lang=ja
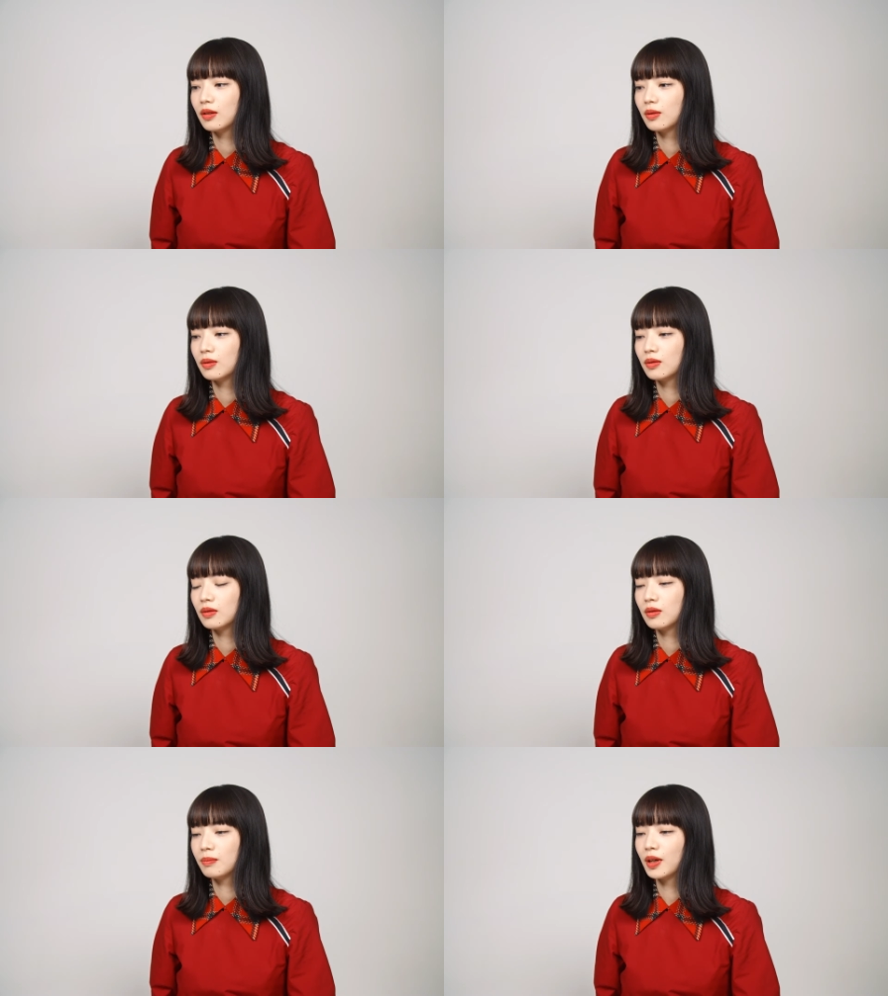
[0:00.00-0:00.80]
あの、
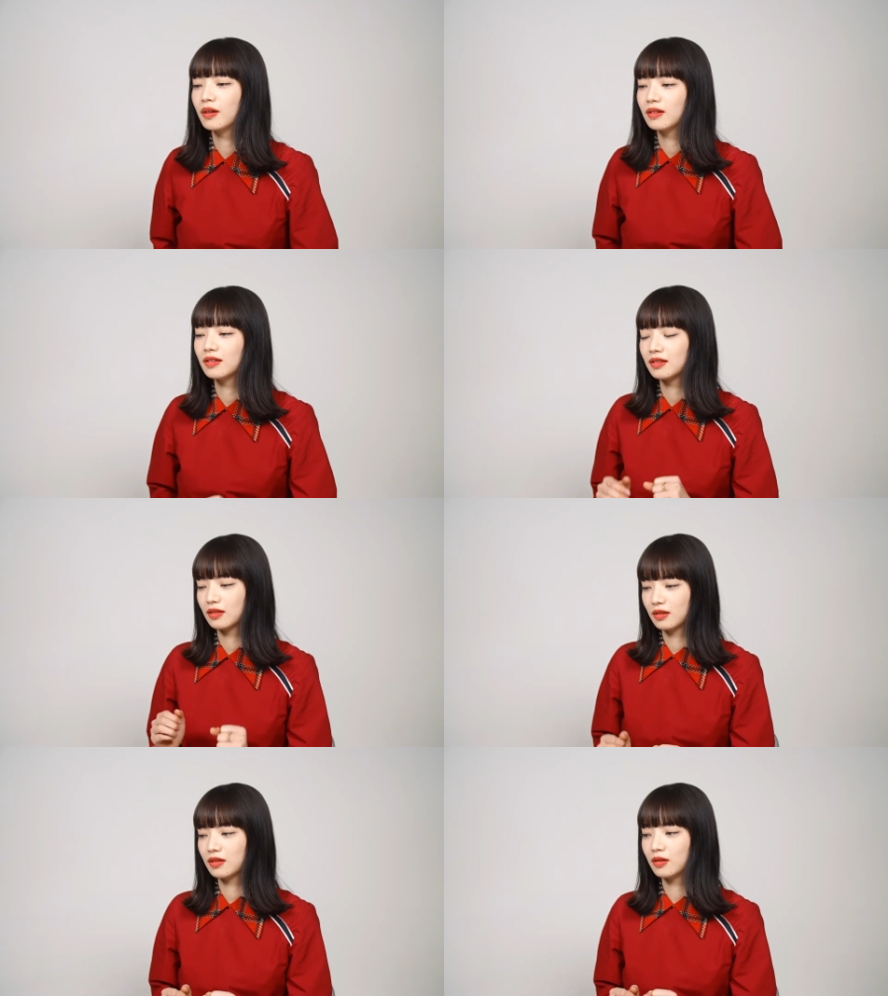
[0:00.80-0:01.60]
ま
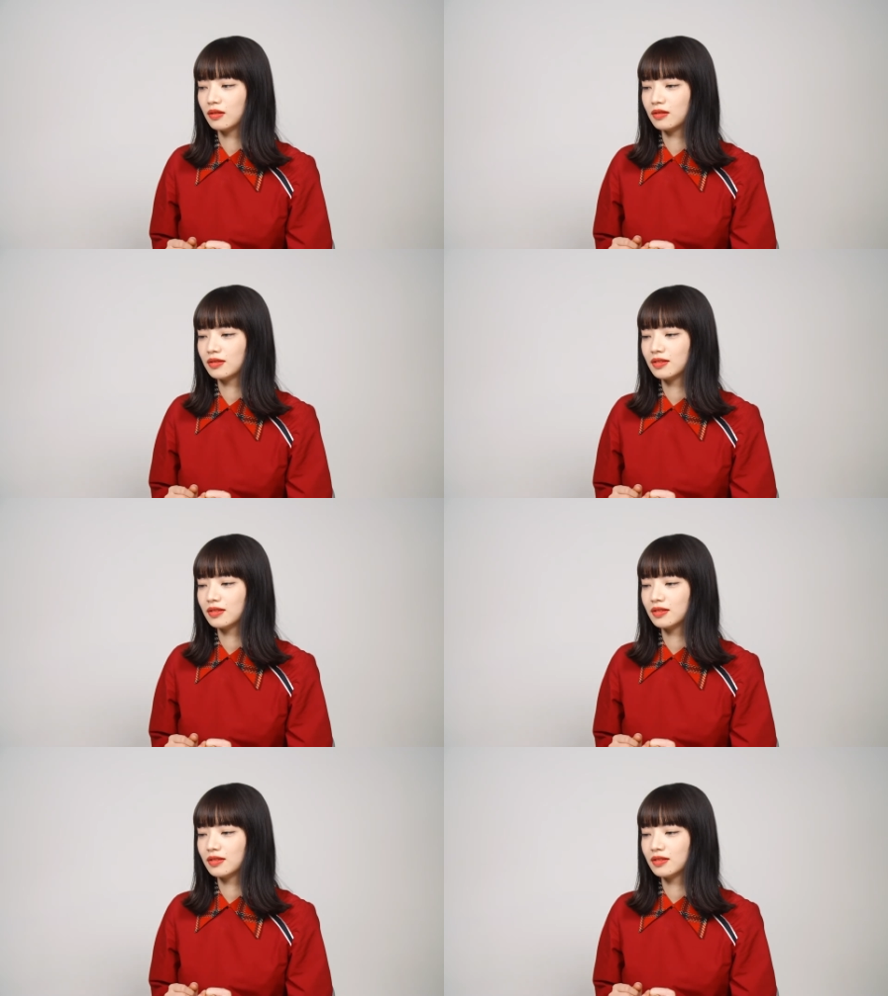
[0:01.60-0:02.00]
こう